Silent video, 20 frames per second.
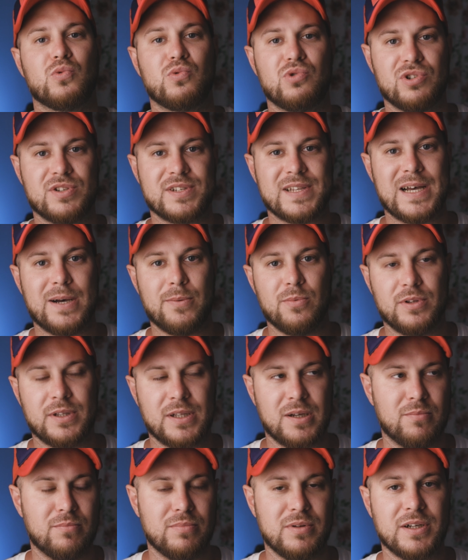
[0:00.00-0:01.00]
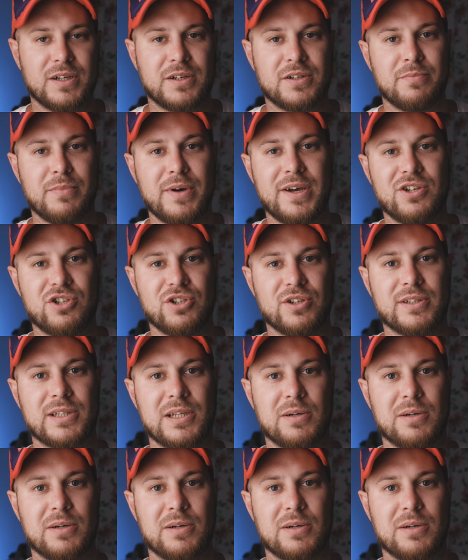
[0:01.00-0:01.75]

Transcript: Тут же самое там Black Magic,